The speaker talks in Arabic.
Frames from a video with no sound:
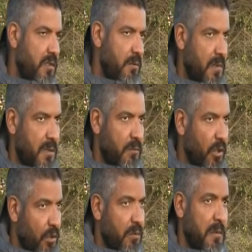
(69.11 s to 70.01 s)
هم
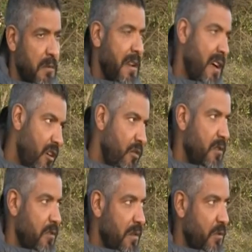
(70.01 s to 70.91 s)
طموحهم كبير من حقهم
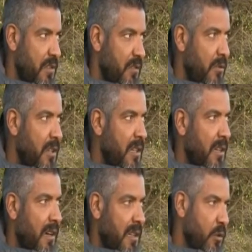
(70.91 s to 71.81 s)
ان هم يوصلوا
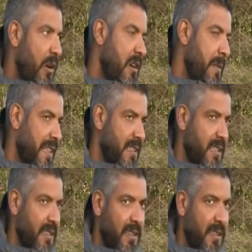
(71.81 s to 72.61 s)
ادوار بعد كده